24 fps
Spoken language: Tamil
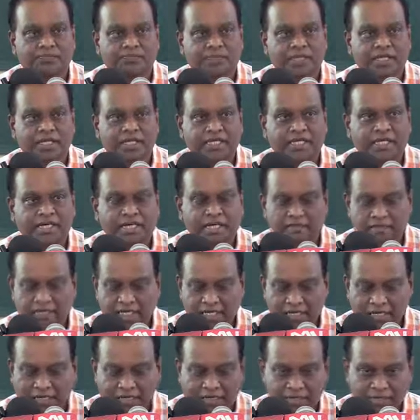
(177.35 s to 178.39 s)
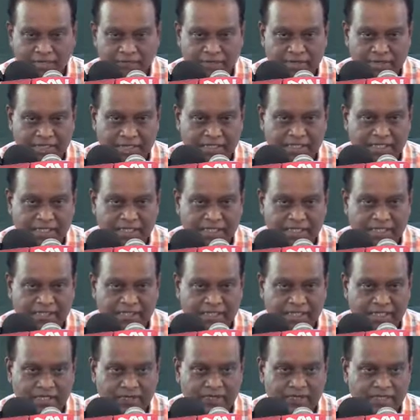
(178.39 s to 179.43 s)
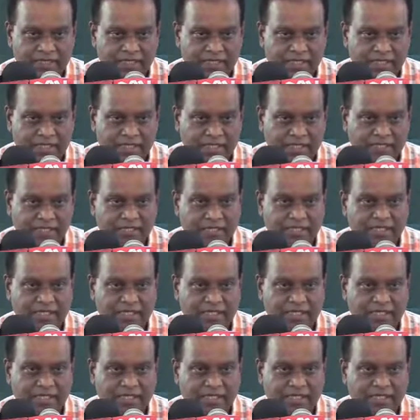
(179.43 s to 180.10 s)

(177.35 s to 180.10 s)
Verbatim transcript: பெரிய அளவிலான பணத்தை செலவிட்டுத்தான்